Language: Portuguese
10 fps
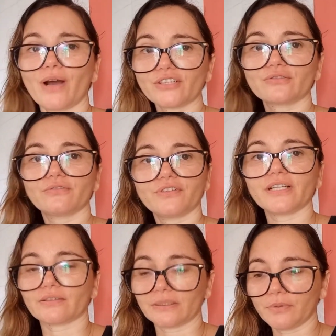acho no
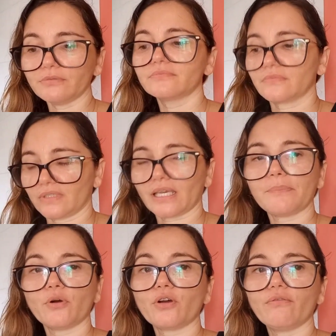final, tá bom? Daqui a
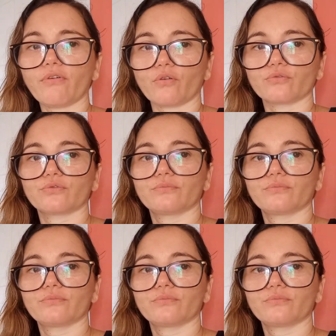pouco eu volto.